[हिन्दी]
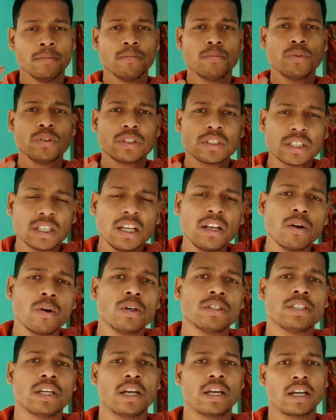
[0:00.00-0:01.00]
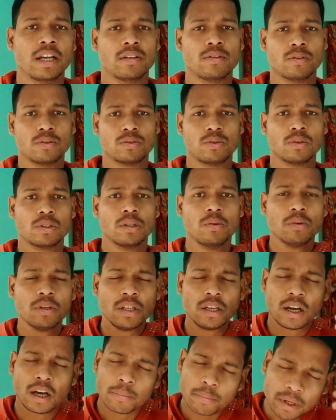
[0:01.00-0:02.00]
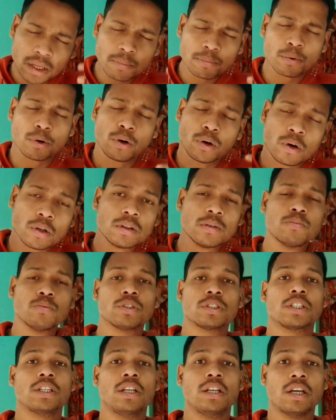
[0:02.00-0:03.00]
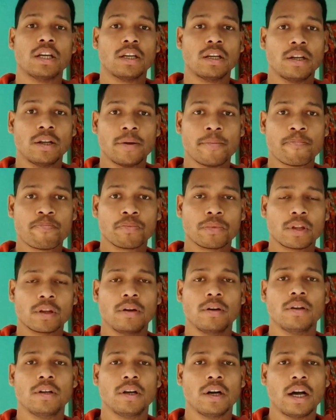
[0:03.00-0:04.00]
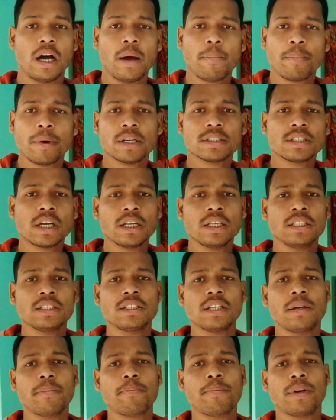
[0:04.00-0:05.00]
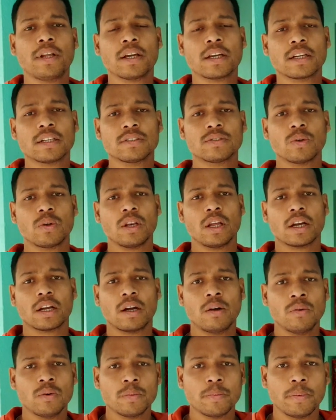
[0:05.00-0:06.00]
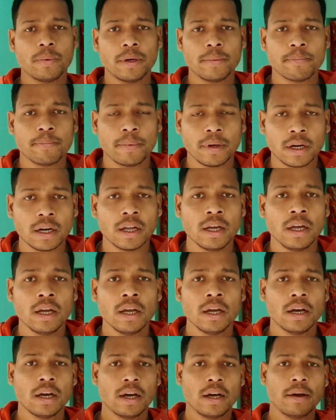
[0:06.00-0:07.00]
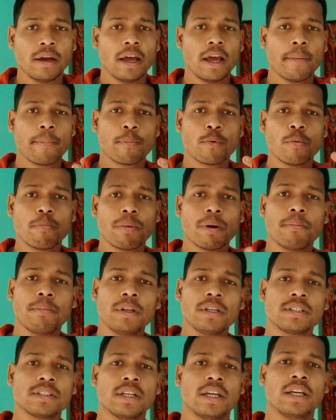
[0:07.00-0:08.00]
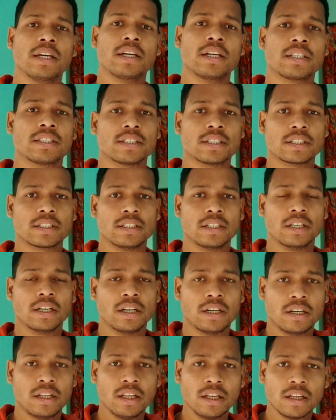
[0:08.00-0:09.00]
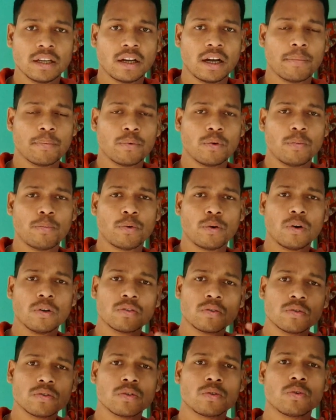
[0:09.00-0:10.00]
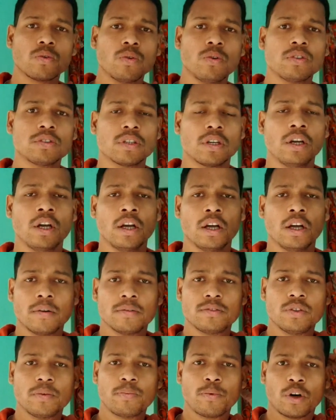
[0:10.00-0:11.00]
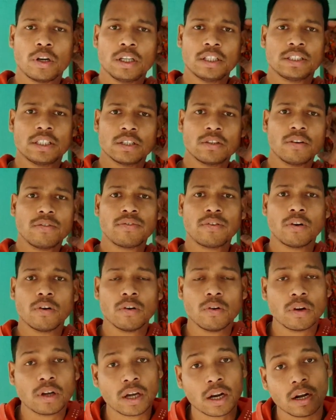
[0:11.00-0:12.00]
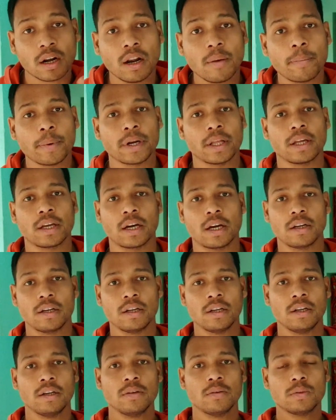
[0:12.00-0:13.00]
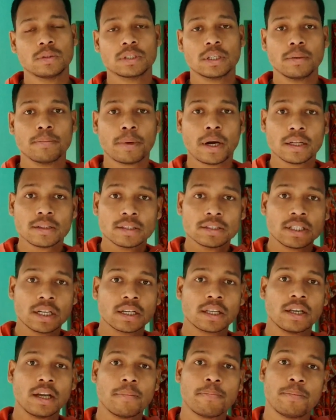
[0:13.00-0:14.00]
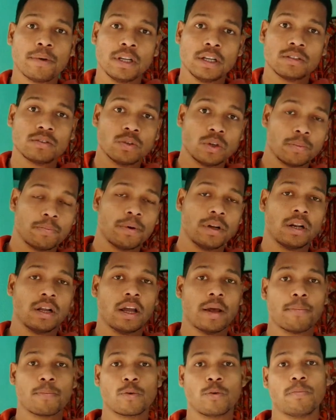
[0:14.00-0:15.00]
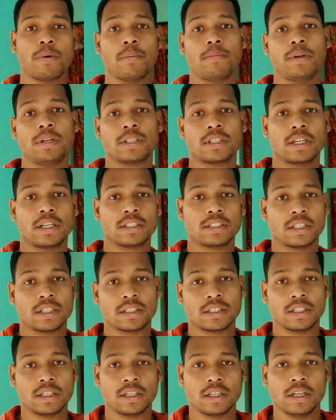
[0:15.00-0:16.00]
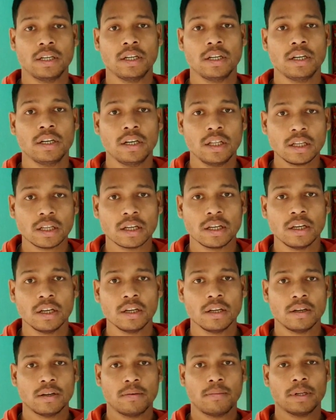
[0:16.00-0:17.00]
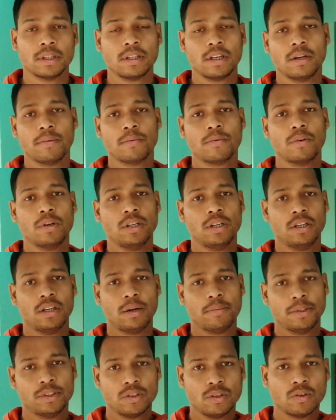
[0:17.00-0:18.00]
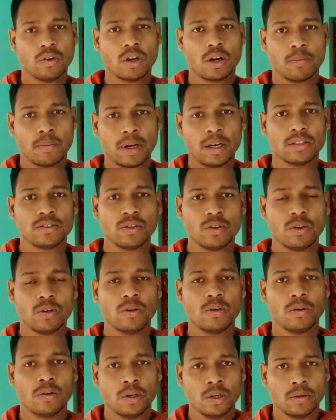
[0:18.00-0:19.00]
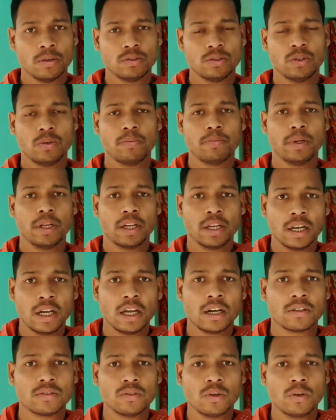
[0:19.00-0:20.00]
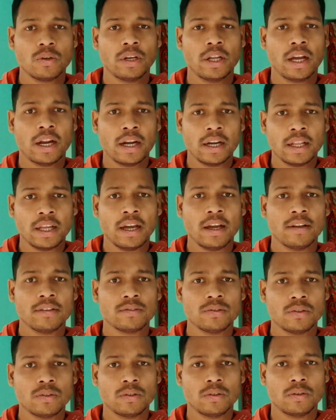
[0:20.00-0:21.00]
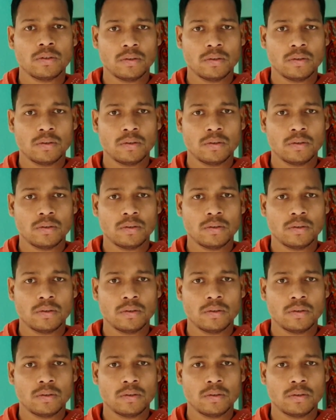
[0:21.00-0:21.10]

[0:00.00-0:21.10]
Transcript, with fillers: मुश्किल हो जाएगा दोस्तों क्योंकि अभी बहुत मुश्किल है आप आसानी से प्ले कंसोल अकाउंट पर ऐप को पब्लिश नहीं कर सकते हैं ठीक है आपको बहुत कुछ रूल्स जो पॉलिसी को फॉलो करना पड़ेगा उसके बाद जाके आप प्ले स्टोर पर ऐप को पब्लिश कर सकते हैं ठीक है मतलब कोई अभी जो नॉर्मल जो जो बिगिनर जो नया नया जो